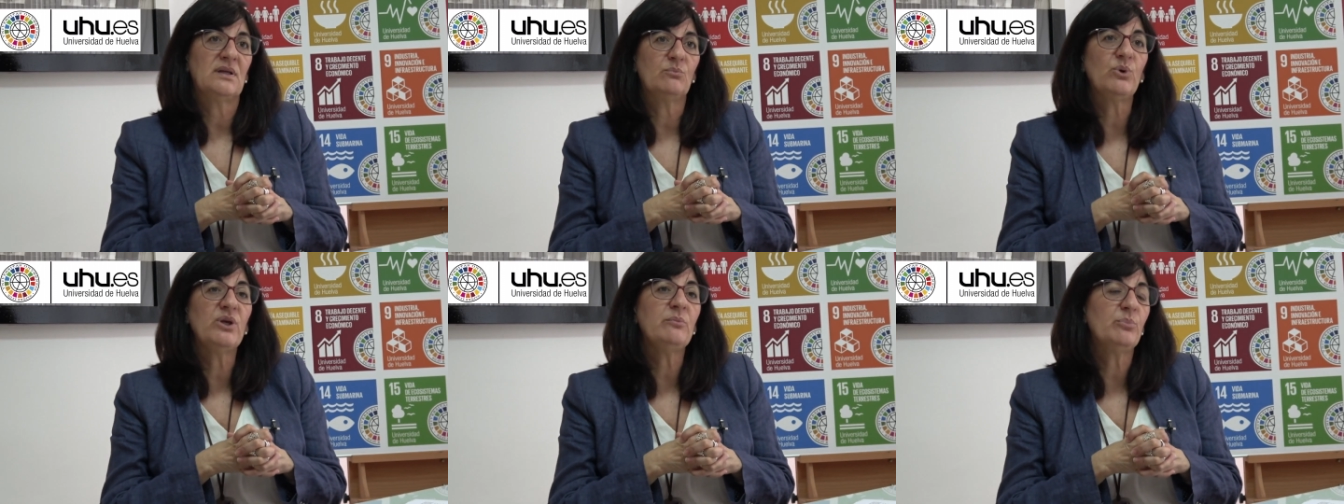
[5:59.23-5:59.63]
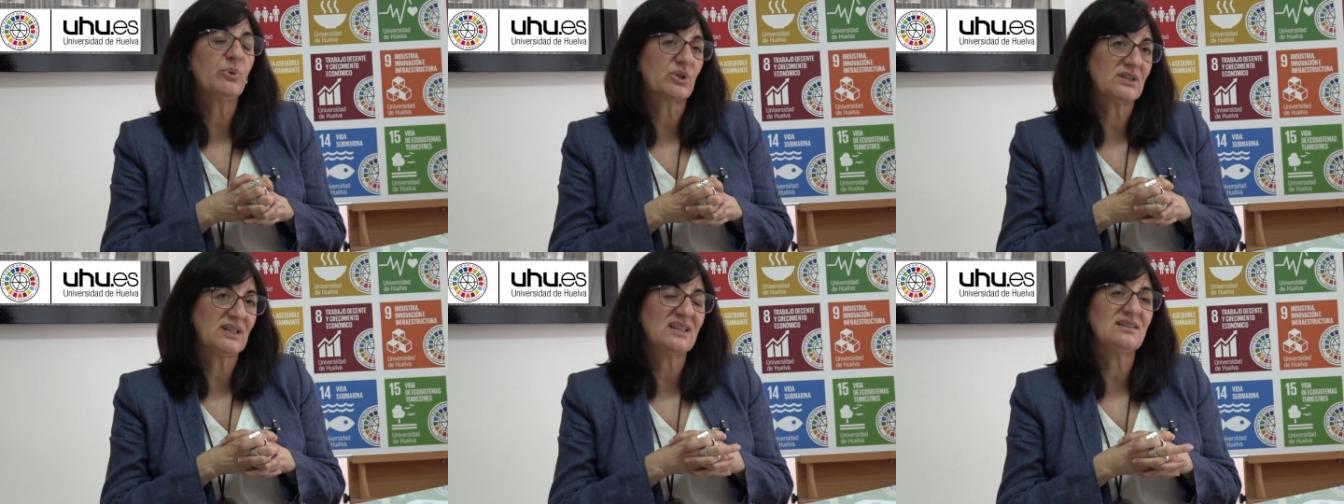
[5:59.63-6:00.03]
muy
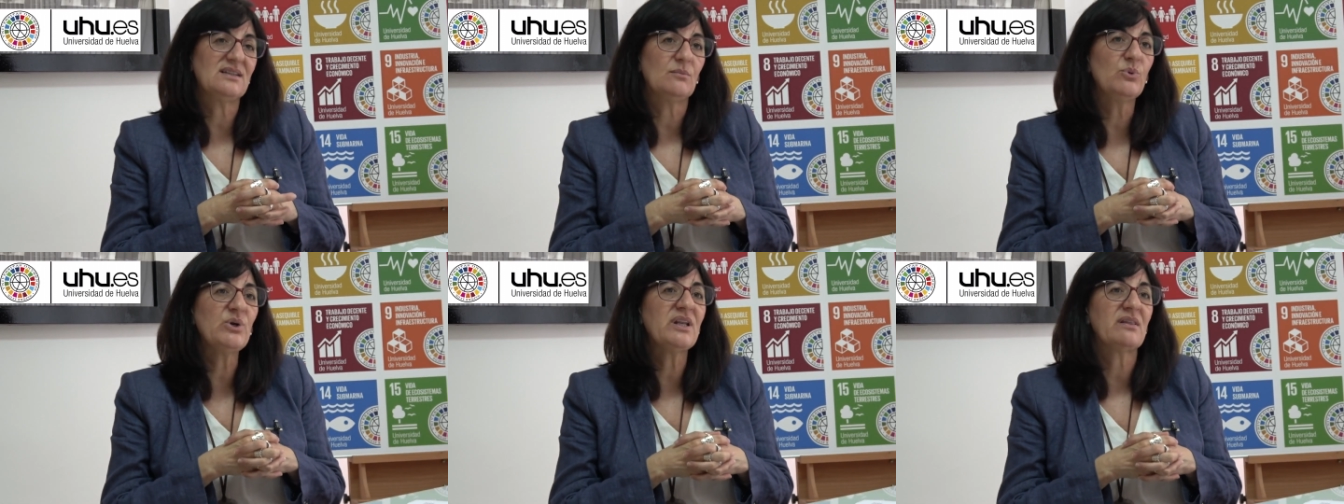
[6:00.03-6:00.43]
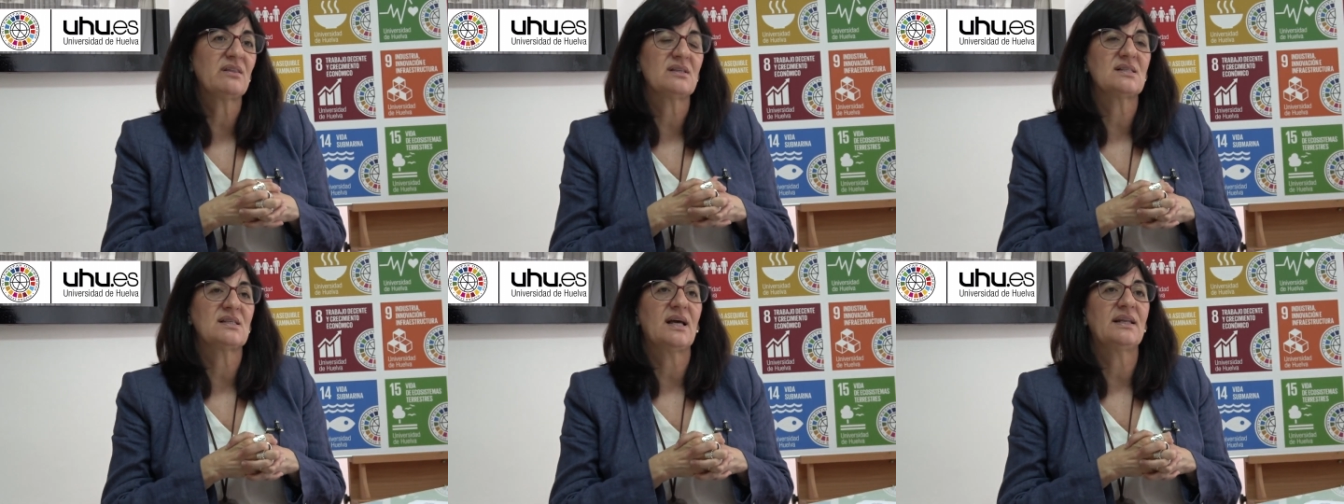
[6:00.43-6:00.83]
importantes, muy
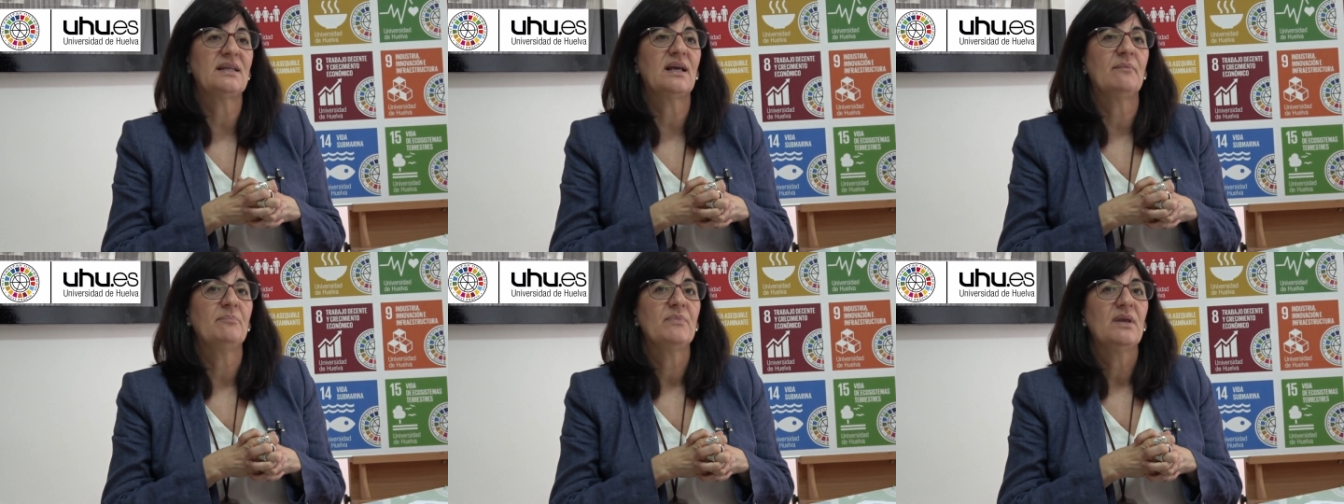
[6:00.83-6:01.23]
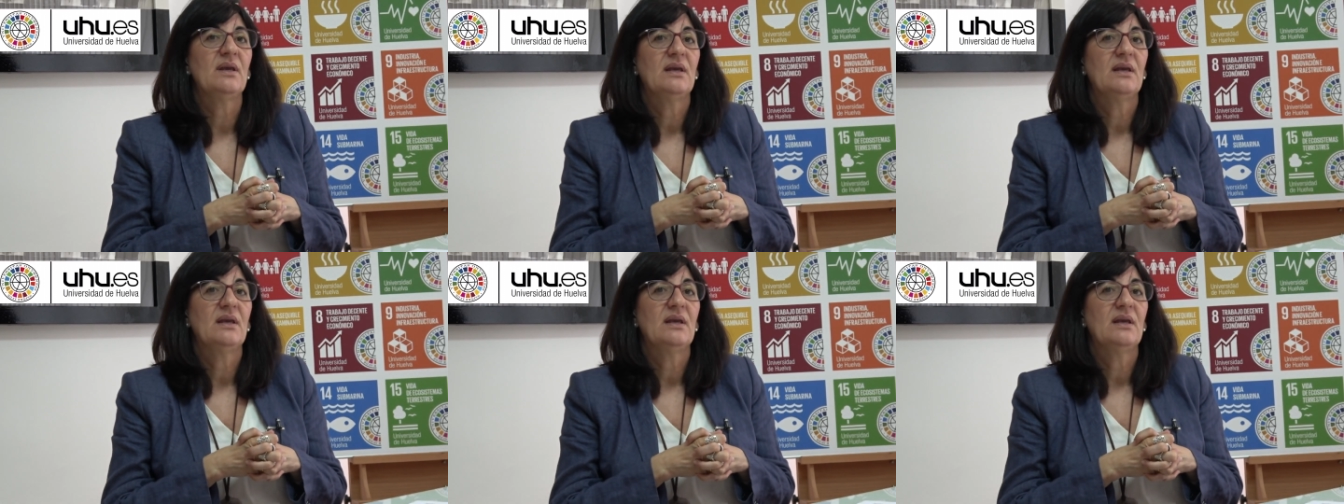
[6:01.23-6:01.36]
necesarias